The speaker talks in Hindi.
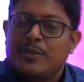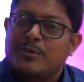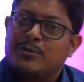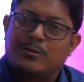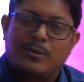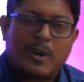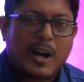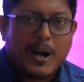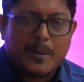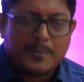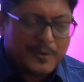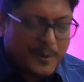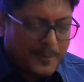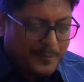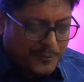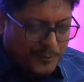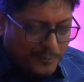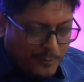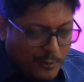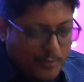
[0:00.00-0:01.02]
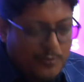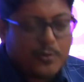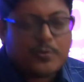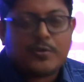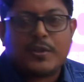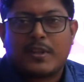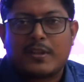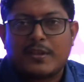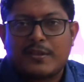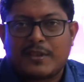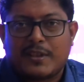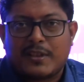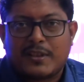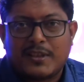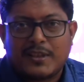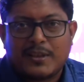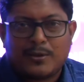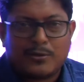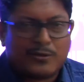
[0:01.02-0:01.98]
तो आप जब स्लो जो जर्नी
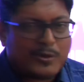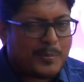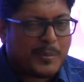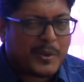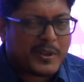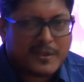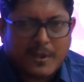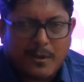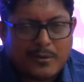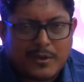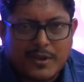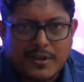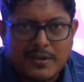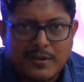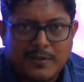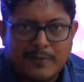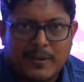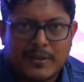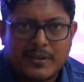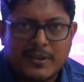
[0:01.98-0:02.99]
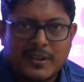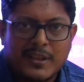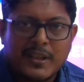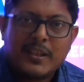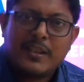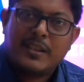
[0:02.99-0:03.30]
चलती है ना उसे परेशान होने की जरूरत नहीं